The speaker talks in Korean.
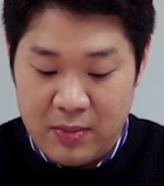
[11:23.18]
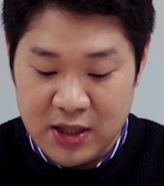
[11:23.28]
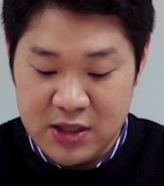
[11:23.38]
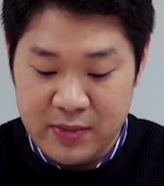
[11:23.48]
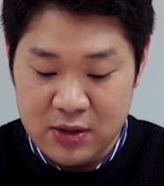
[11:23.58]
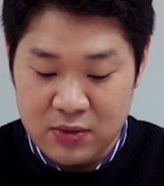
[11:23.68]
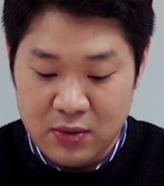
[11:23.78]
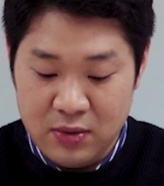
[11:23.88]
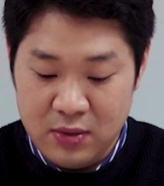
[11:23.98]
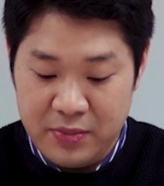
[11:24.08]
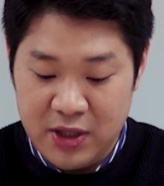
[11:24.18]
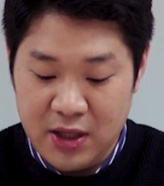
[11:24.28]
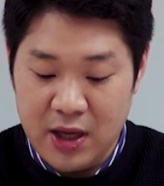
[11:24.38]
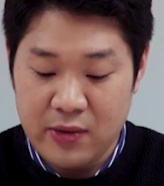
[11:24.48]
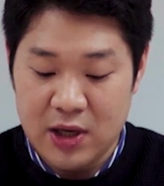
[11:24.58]
마지막으로
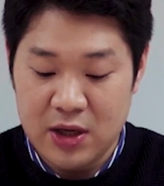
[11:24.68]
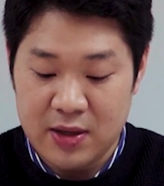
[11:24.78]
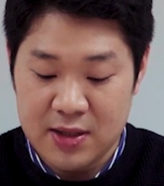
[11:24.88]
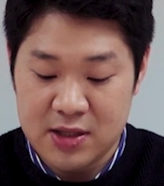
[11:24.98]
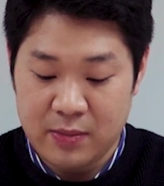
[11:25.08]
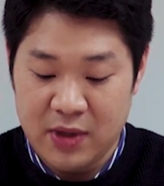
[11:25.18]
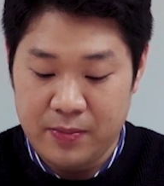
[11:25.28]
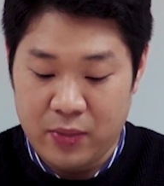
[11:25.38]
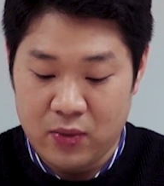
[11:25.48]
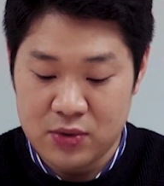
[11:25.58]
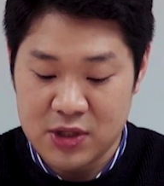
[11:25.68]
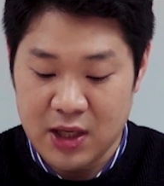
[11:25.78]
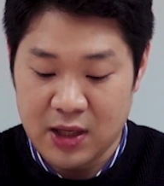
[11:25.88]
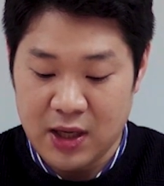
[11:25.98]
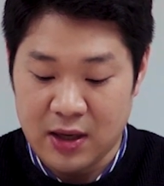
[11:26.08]
피해 관련 학생 및
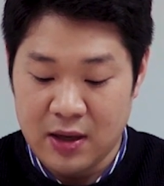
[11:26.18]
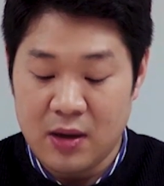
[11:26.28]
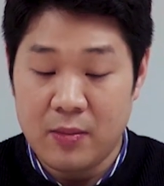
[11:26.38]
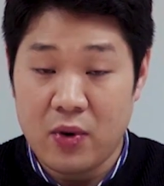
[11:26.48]
보호자에게